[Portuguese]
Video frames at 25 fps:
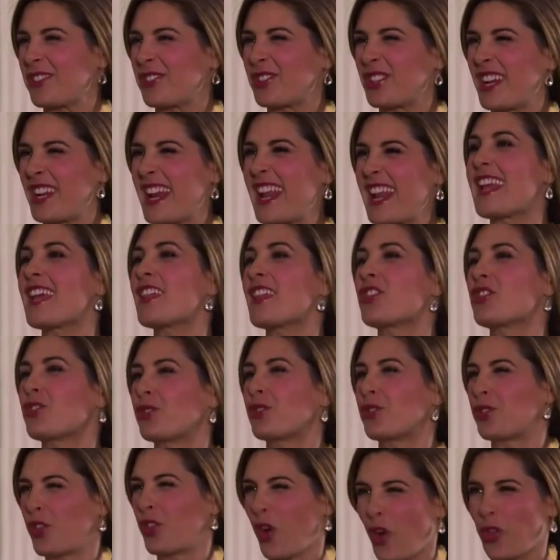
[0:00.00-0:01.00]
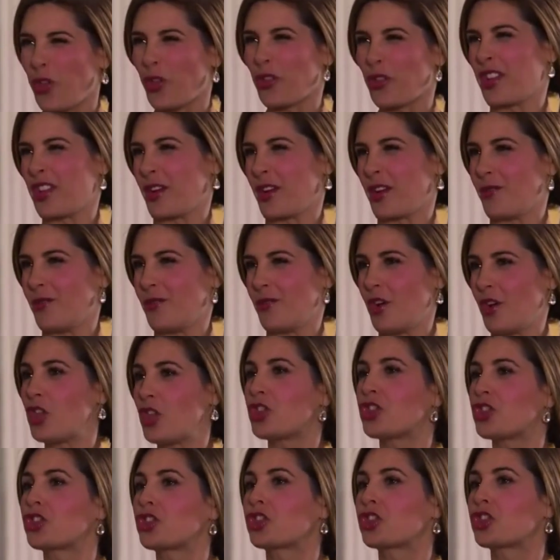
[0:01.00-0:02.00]
Fernando tem tudo,
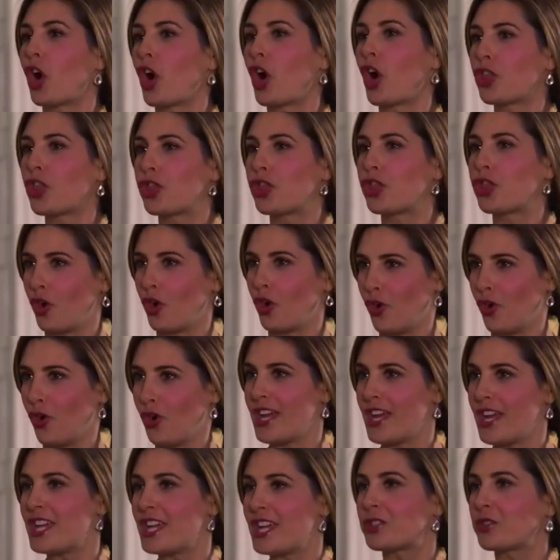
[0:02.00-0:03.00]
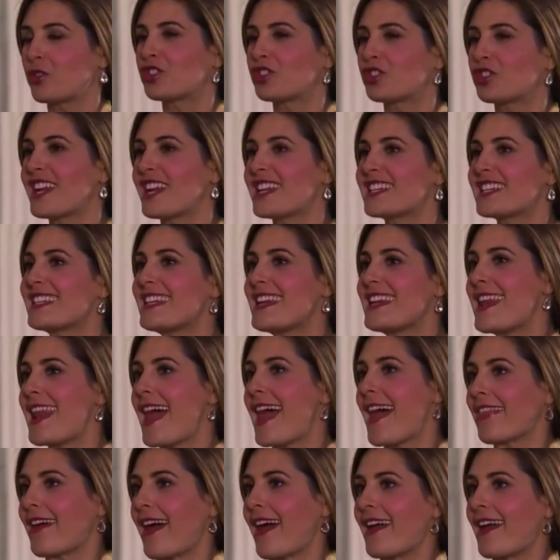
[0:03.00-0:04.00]
Diego. Tudo. E você não
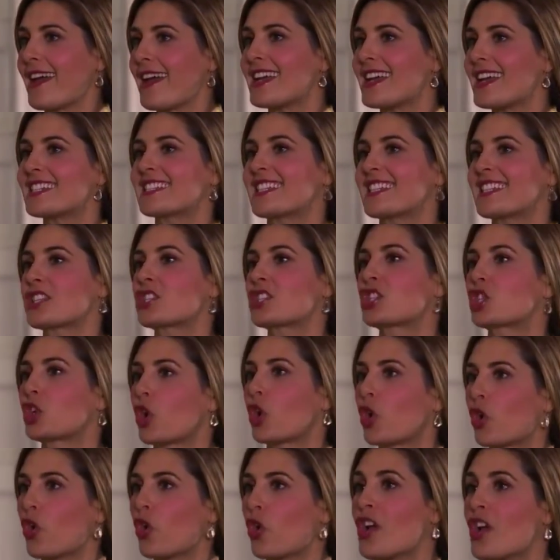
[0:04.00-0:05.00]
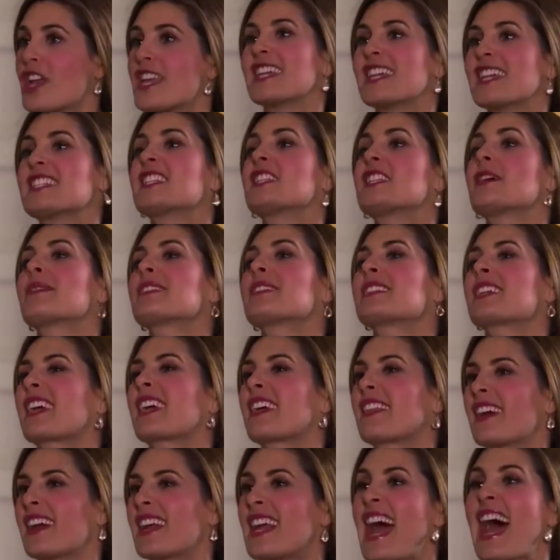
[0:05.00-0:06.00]
tem nada. Tá sozinho e é
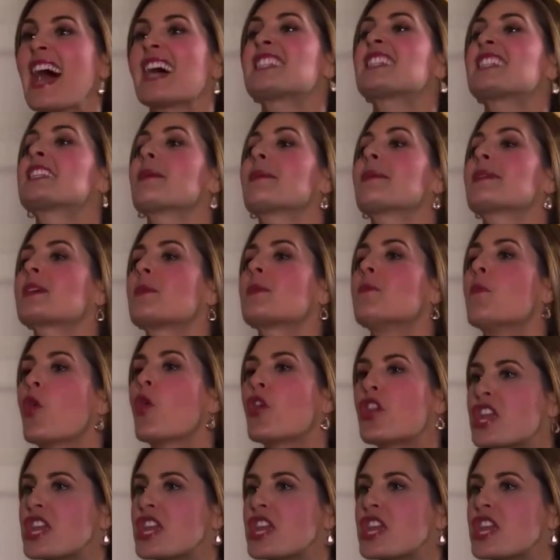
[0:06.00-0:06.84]
assim que vai ficar, assim que vai